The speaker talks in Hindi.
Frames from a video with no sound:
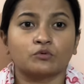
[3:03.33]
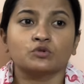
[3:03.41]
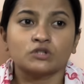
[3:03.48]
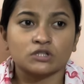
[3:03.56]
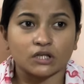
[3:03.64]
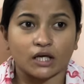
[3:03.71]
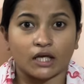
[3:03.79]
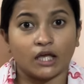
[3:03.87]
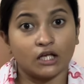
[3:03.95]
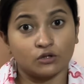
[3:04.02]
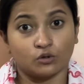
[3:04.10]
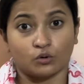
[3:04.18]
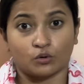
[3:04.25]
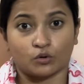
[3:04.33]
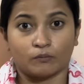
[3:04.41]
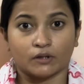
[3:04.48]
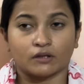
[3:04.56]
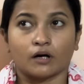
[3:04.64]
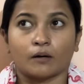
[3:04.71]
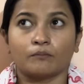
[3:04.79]
कुछ एक दो को
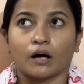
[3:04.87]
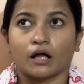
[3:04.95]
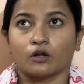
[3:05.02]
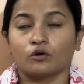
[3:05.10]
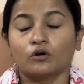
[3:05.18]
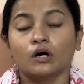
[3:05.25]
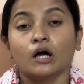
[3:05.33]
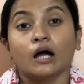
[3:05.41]
मतलब आप मान लो